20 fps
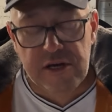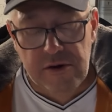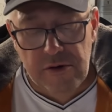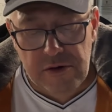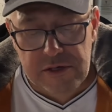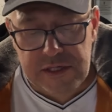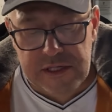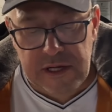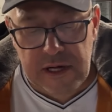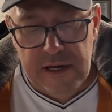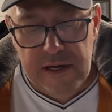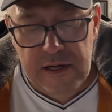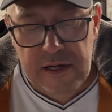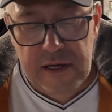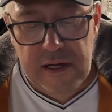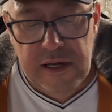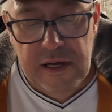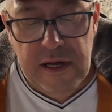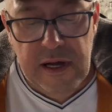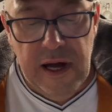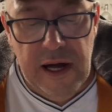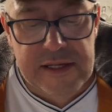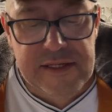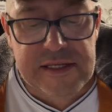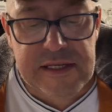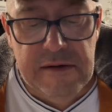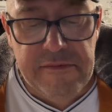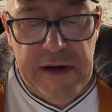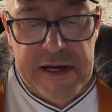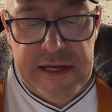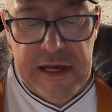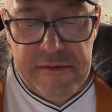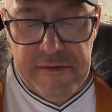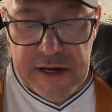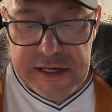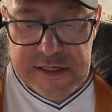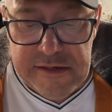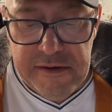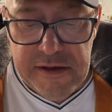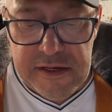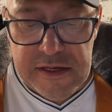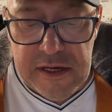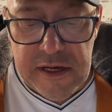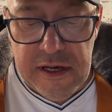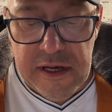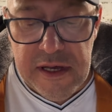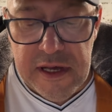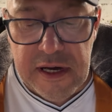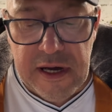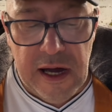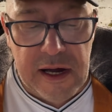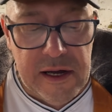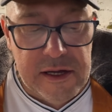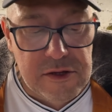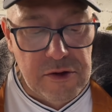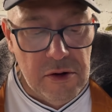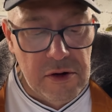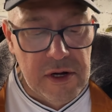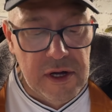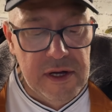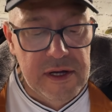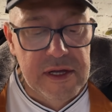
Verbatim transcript: роста, отставание в развитии и, как итог,